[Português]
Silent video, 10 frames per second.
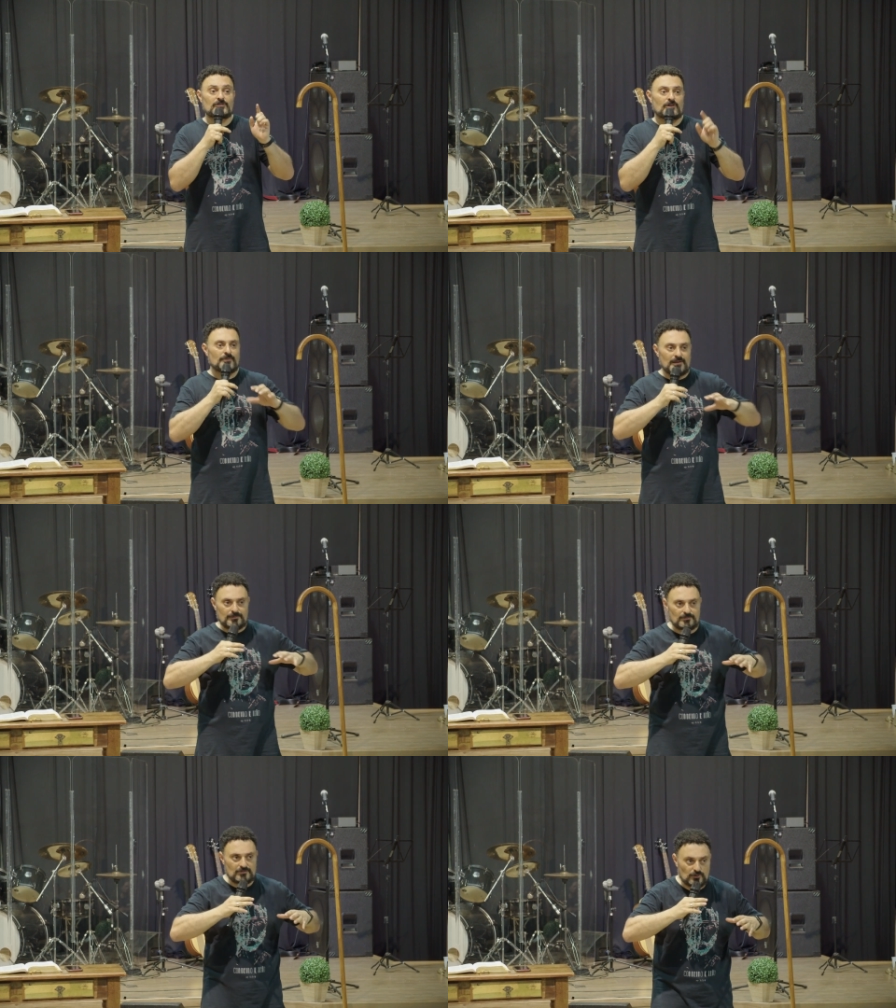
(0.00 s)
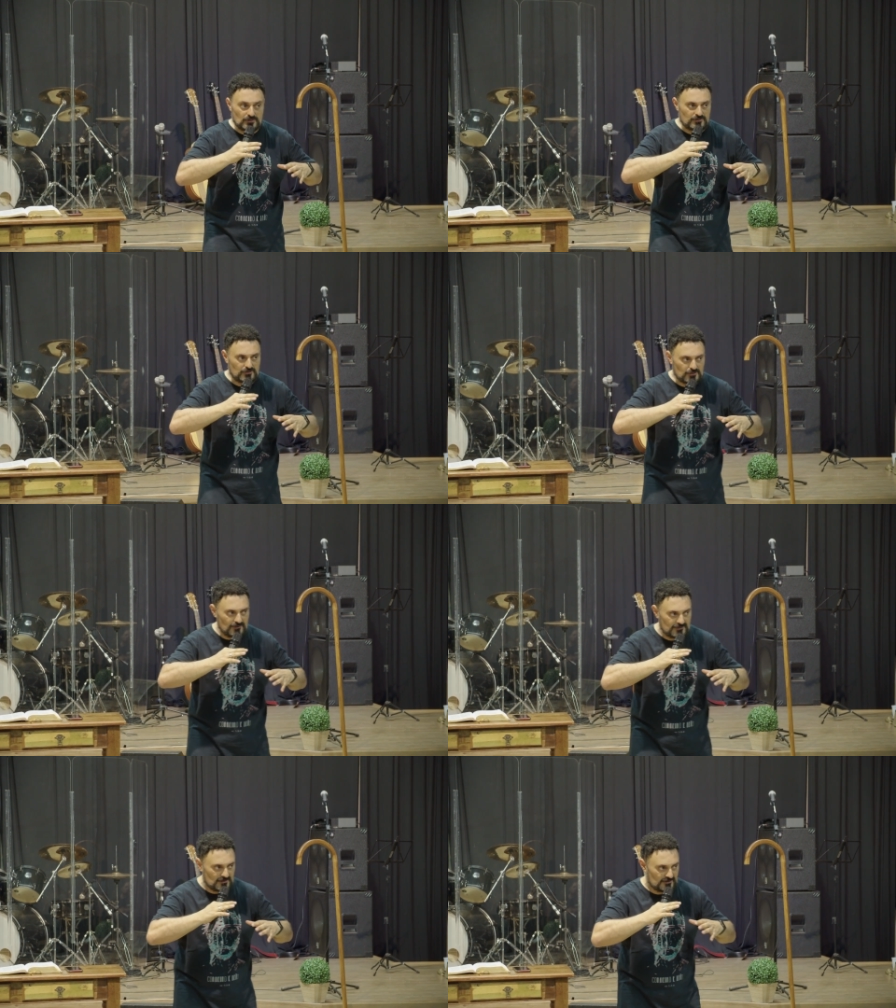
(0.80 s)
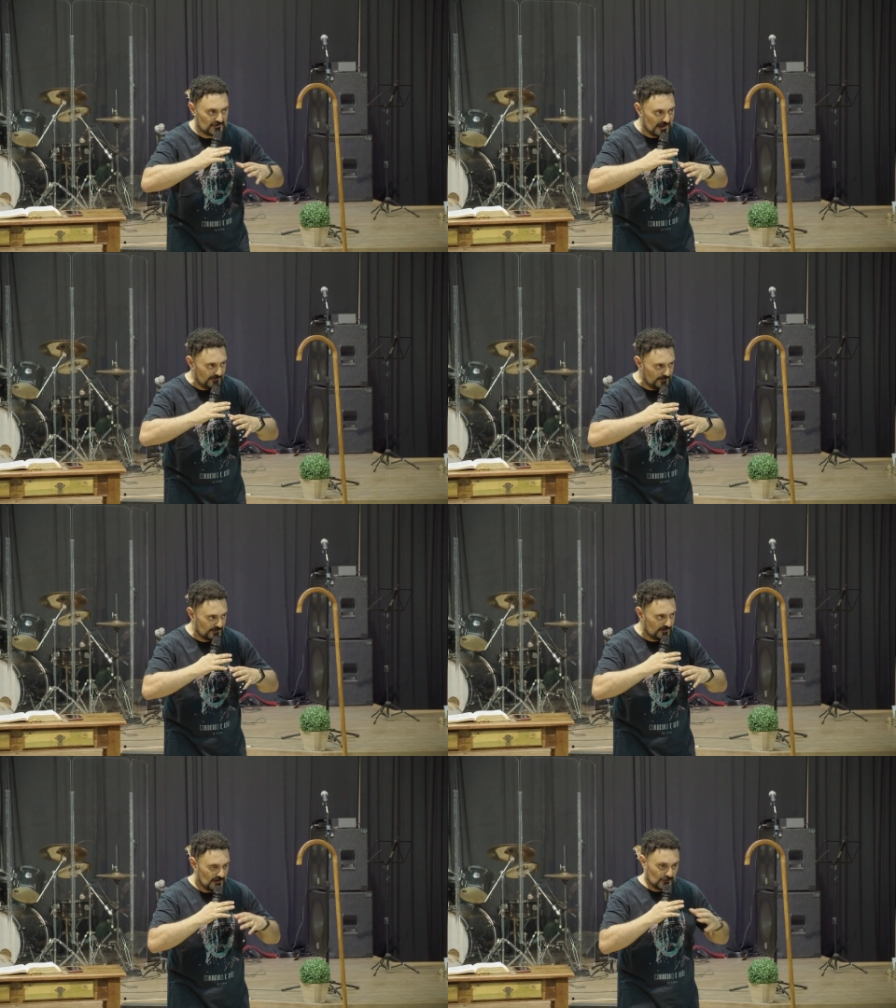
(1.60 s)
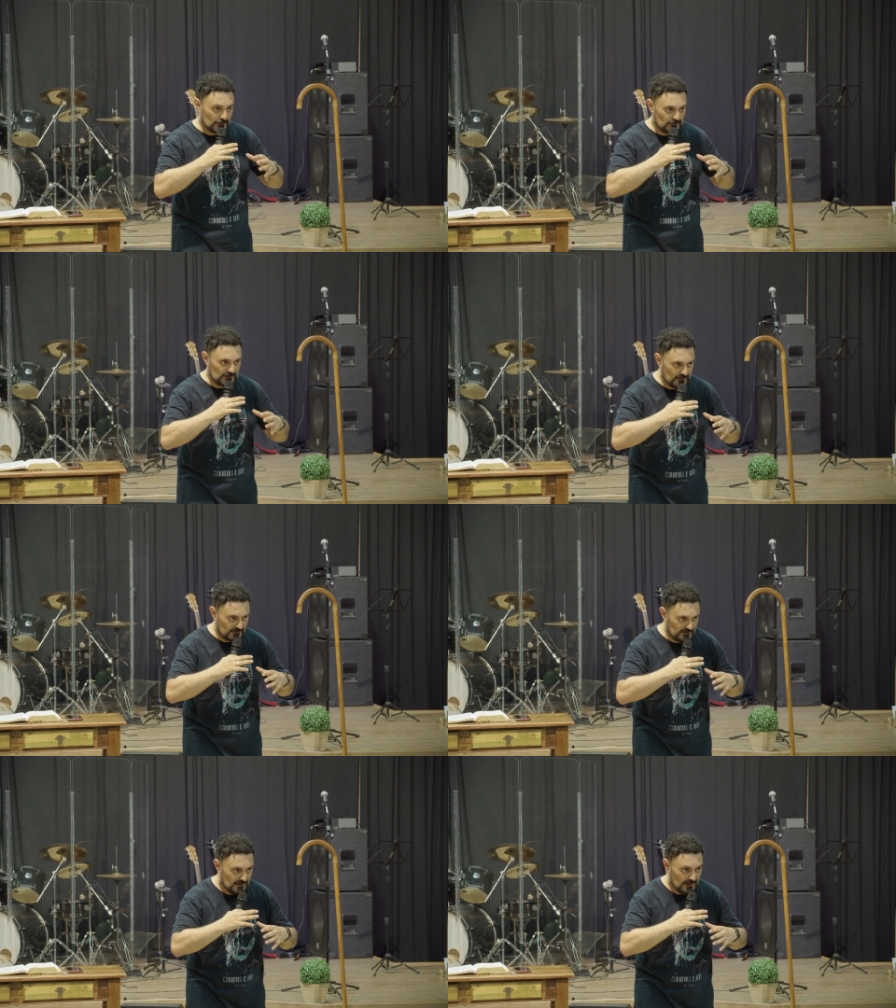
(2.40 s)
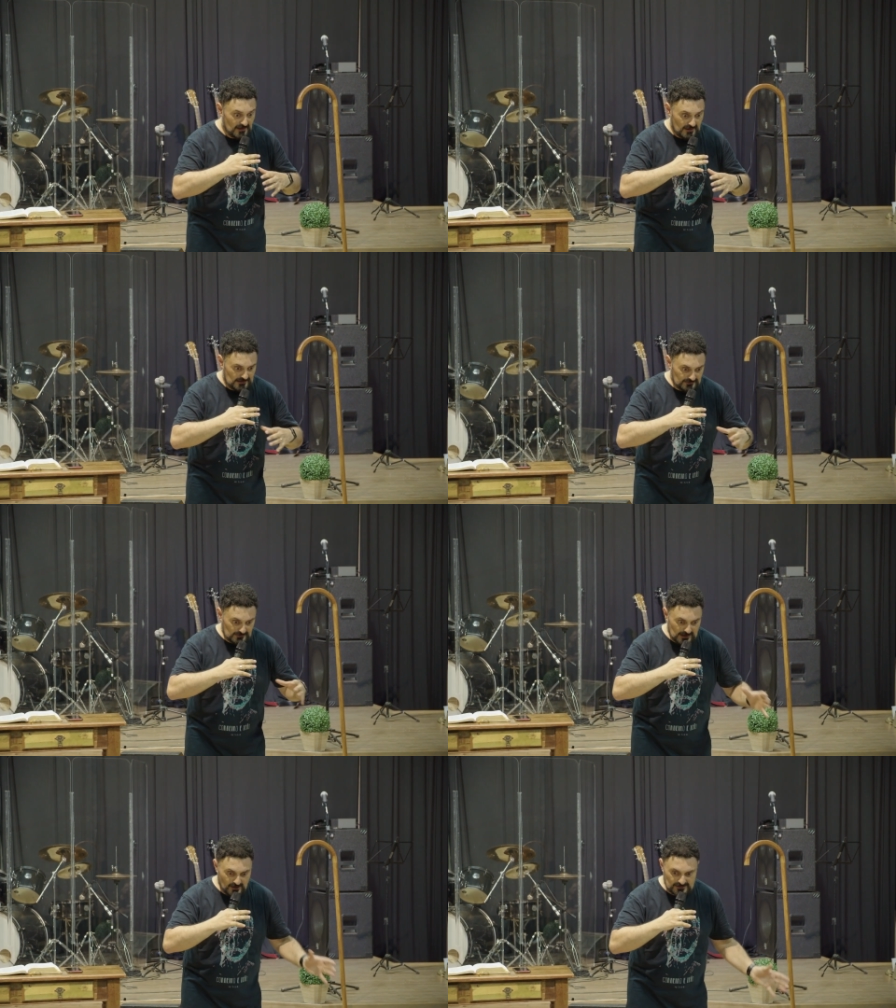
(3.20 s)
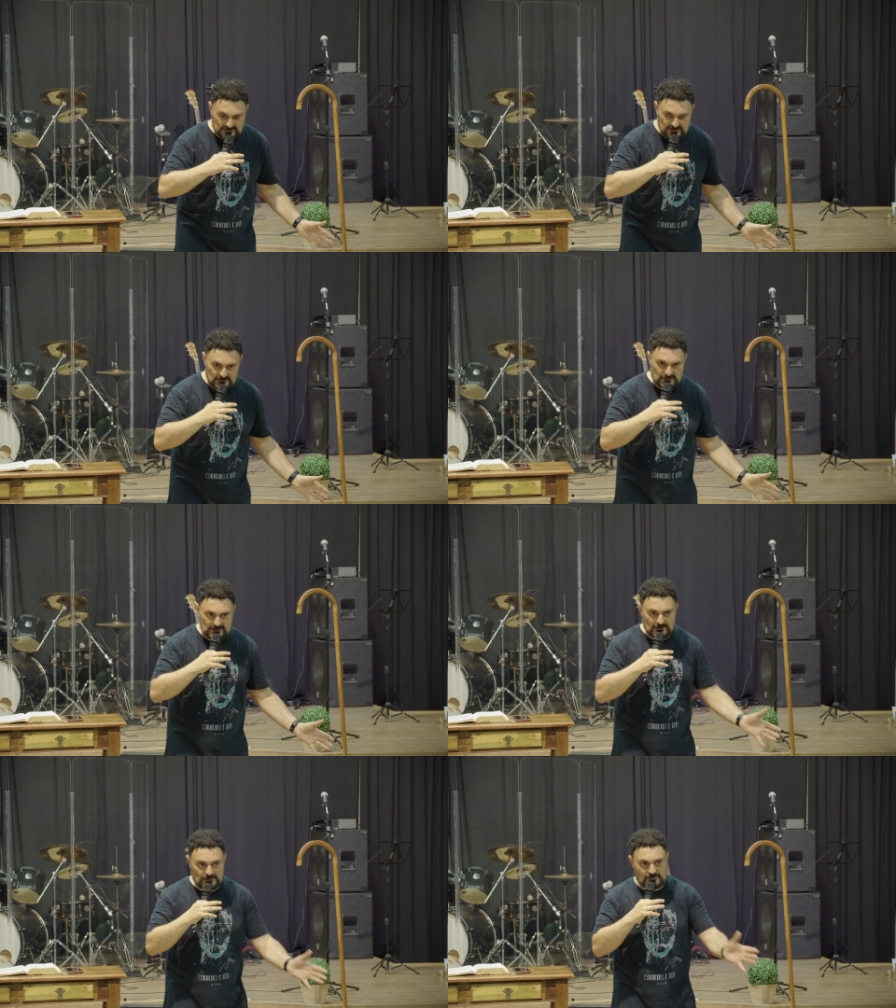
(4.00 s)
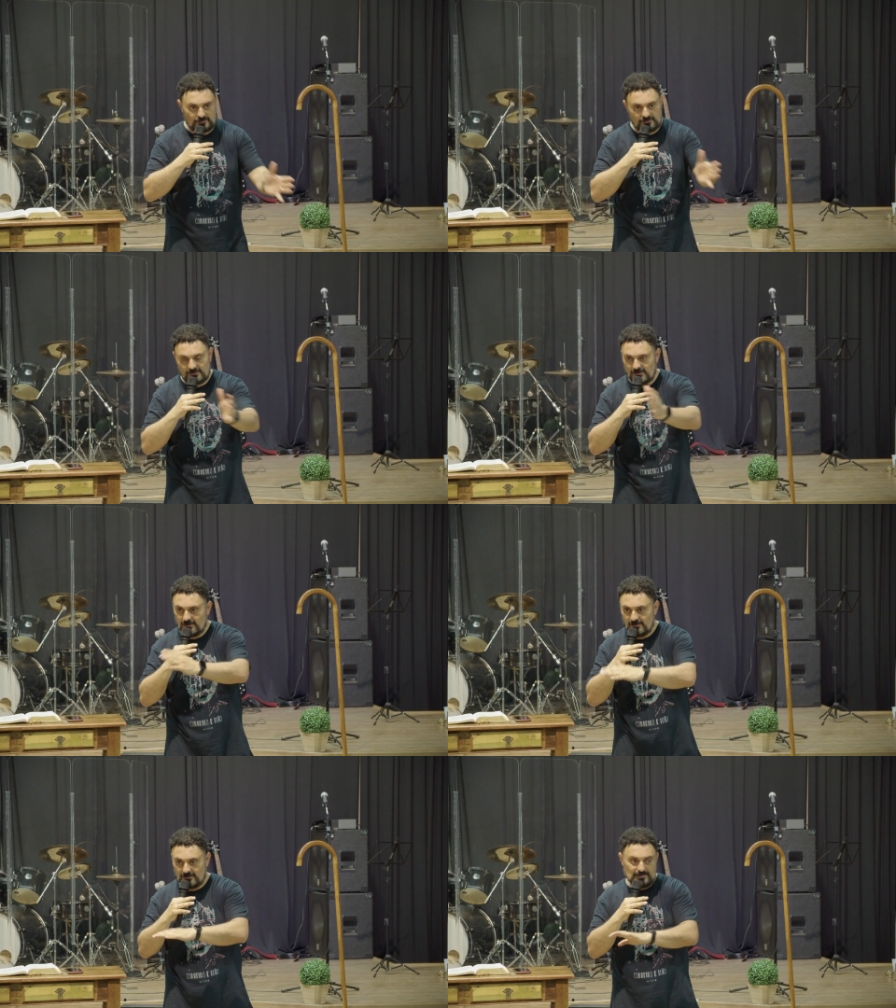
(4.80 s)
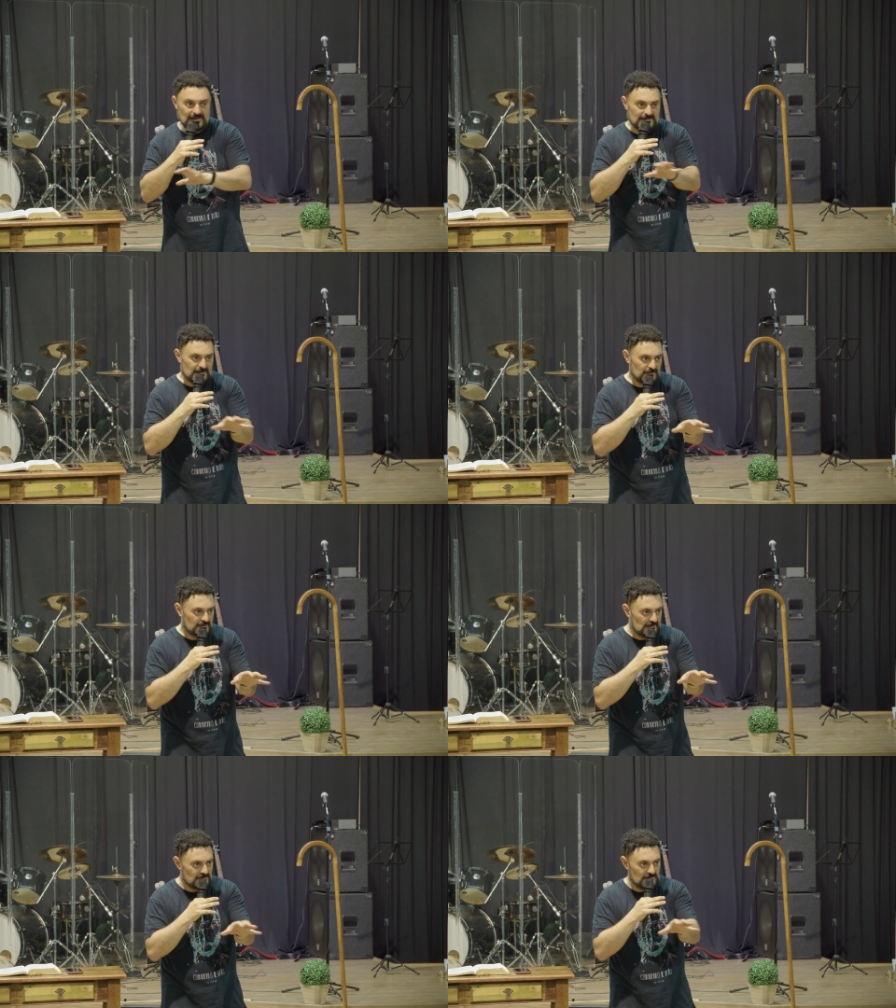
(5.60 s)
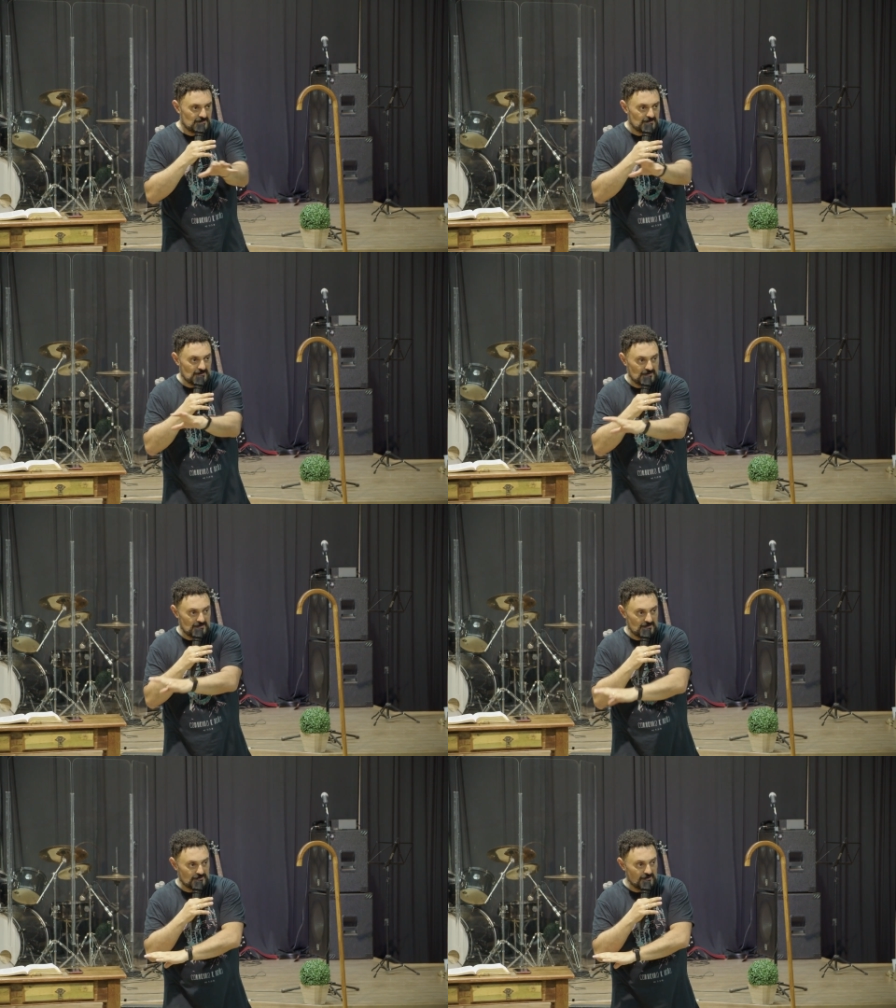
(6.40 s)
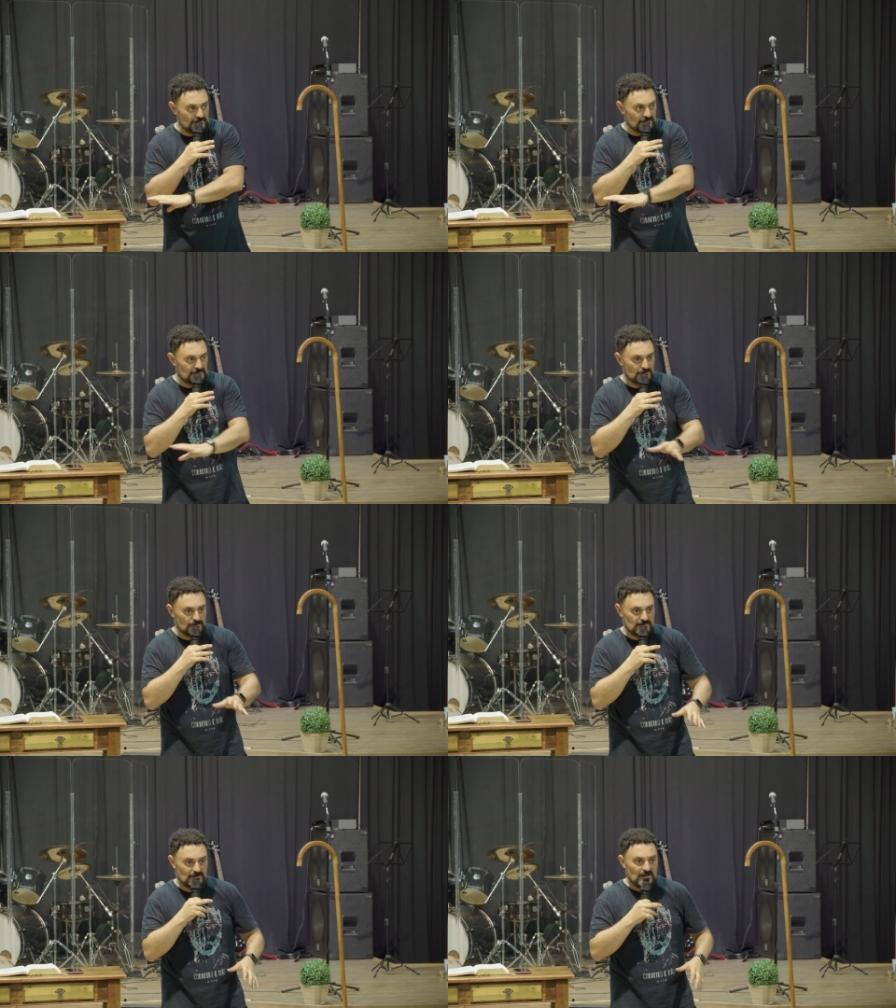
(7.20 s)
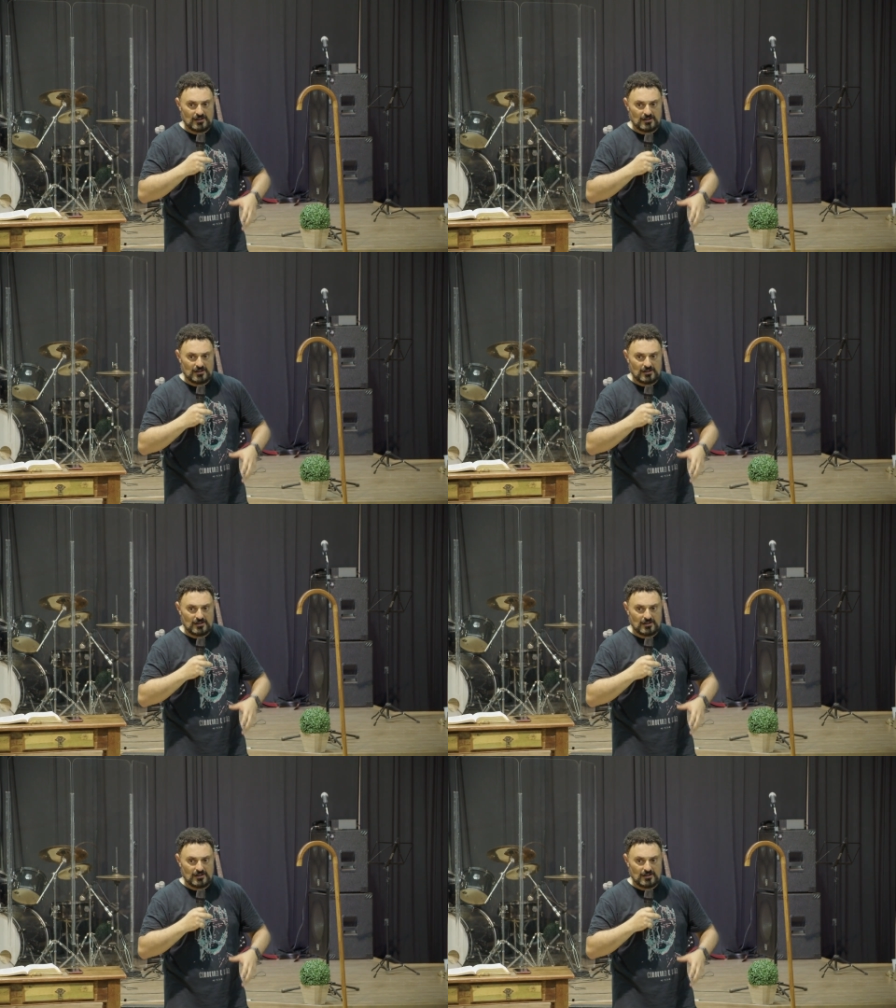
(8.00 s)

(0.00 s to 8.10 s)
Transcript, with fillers: dos jovens, eu lembro que no encontro de jovens que nós estávamos, encontro com Deus, estava numa roda assim, devia ter uns, sem brincadeira, uns 15 jovens conversando comigo.